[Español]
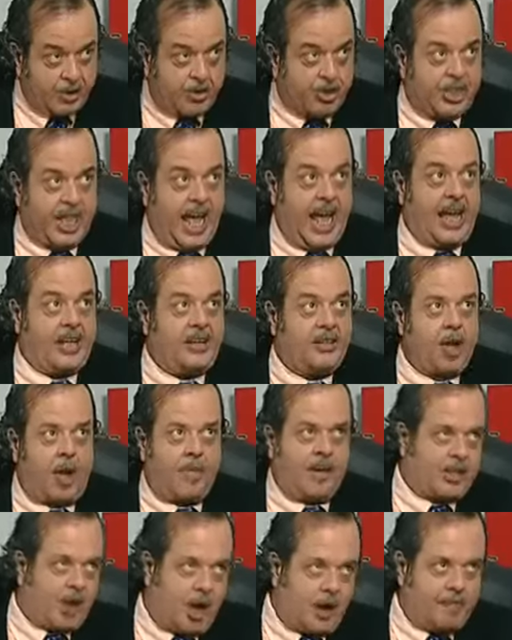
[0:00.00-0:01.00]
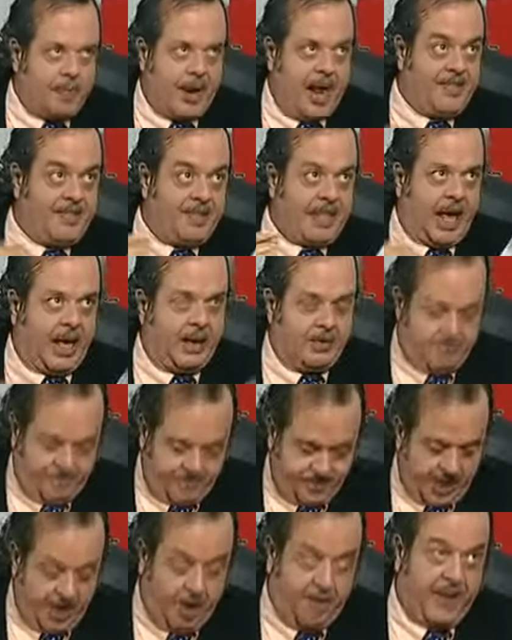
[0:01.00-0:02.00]
usted no me sorprende,
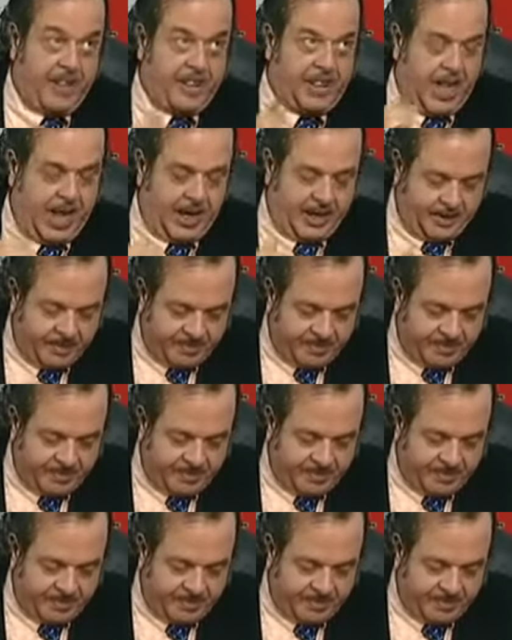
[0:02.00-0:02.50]
sin ofender.